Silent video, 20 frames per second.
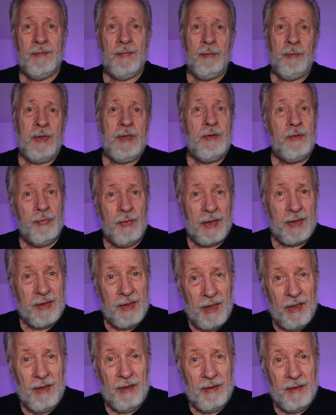meio
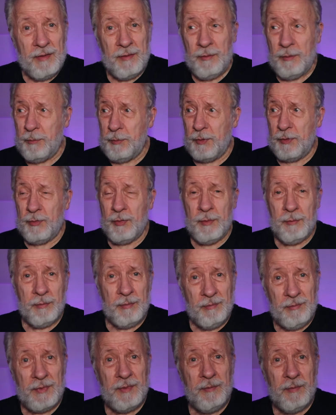devagar, a pessoa
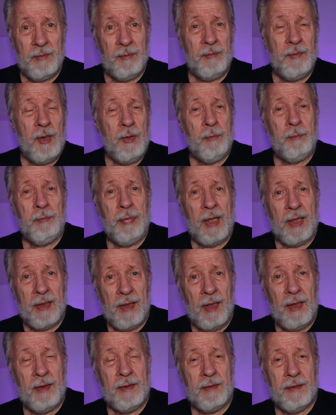meio
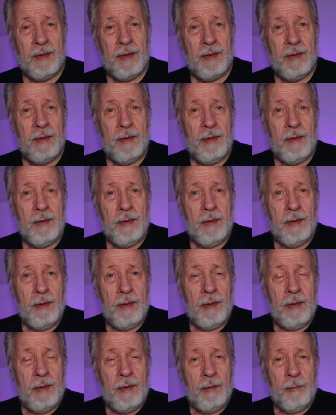parada,
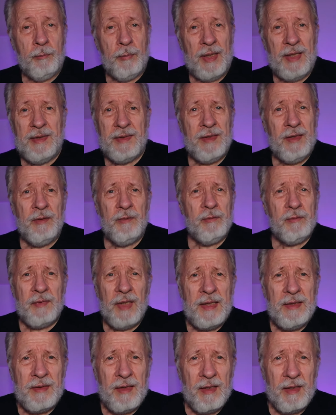parece que não
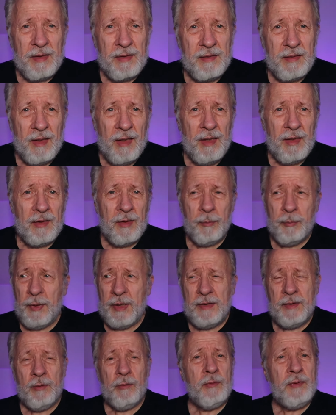está interessada,
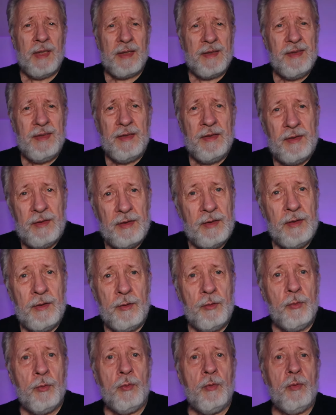parece que não está
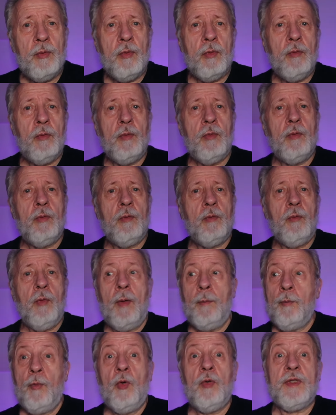sentindo o
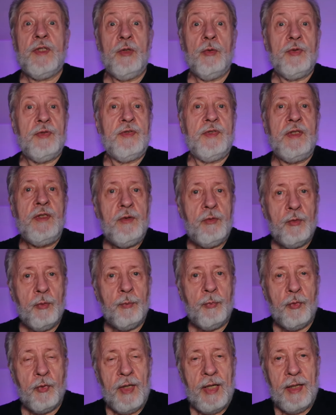amor que eu
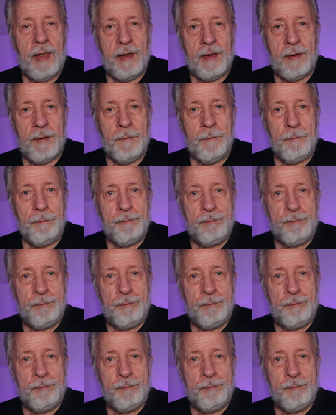sinto por ela.